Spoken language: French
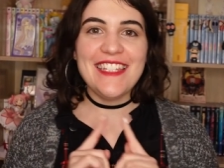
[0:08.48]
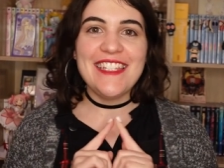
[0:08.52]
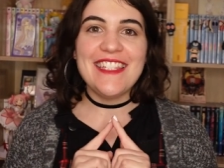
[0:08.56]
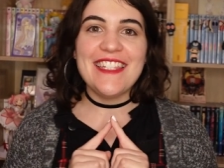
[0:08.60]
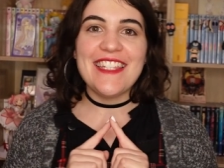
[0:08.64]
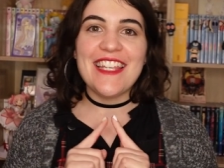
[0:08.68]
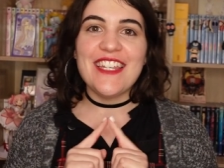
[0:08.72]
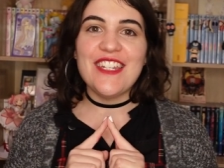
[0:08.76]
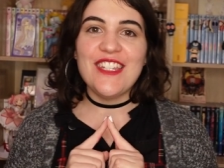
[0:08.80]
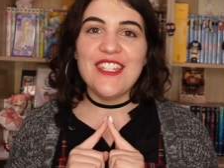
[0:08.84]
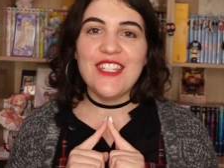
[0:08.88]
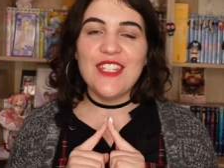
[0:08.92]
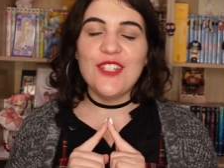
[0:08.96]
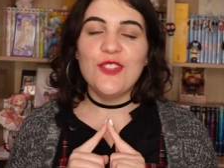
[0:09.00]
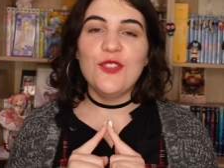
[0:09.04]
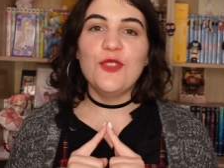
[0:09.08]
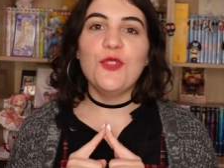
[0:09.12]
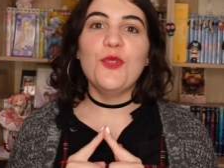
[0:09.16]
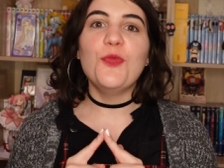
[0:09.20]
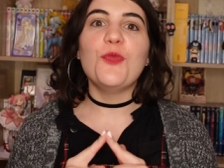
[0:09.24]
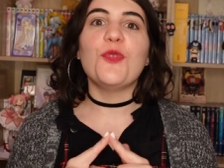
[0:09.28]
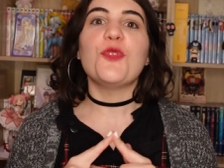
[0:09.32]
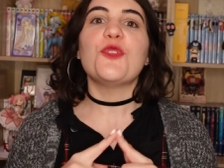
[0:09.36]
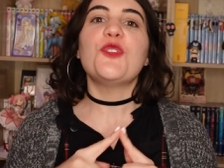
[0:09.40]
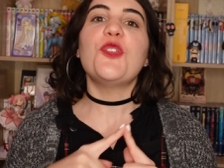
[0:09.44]
Il s'agit
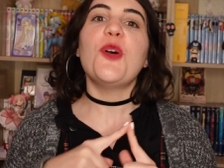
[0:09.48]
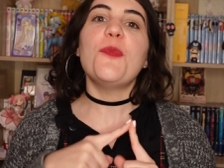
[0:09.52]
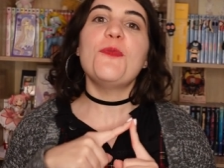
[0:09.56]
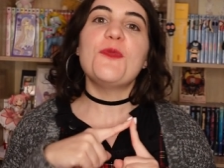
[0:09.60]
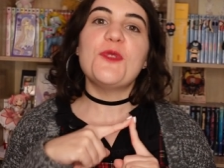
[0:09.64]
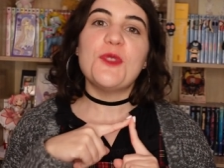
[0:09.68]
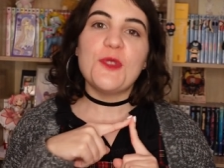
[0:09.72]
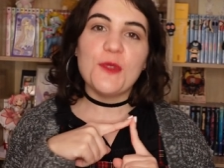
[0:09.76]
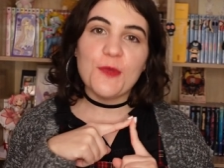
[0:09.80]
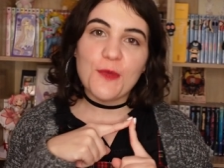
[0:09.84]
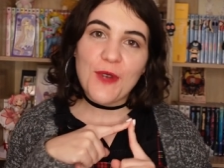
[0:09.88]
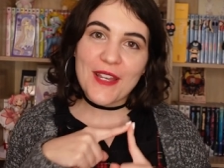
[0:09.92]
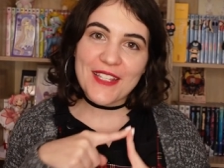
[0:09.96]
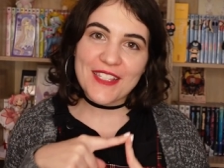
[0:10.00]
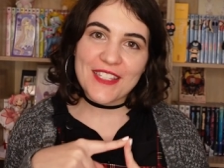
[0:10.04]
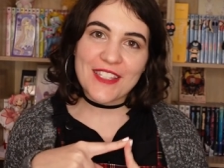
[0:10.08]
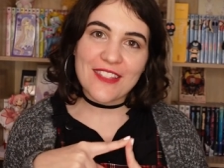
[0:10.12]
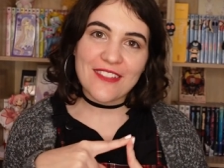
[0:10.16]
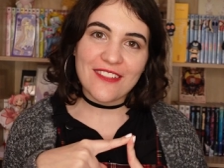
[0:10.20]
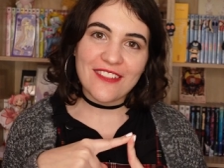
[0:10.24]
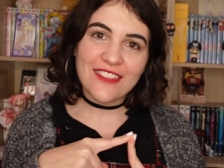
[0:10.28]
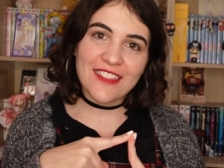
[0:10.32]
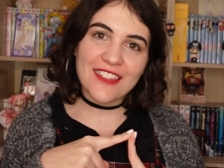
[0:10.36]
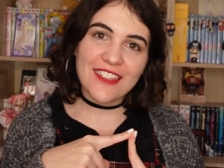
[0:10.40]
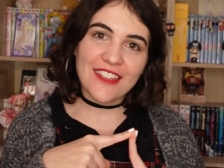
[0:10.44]
de mon top
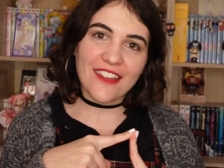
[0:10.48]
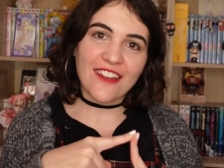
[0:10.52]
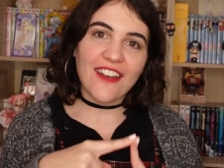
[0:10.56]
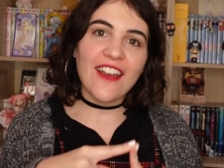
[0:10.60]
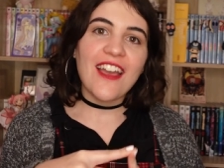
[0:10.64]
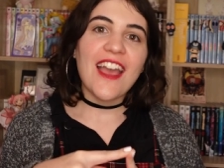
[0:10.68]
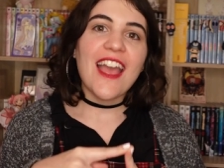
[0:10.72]
60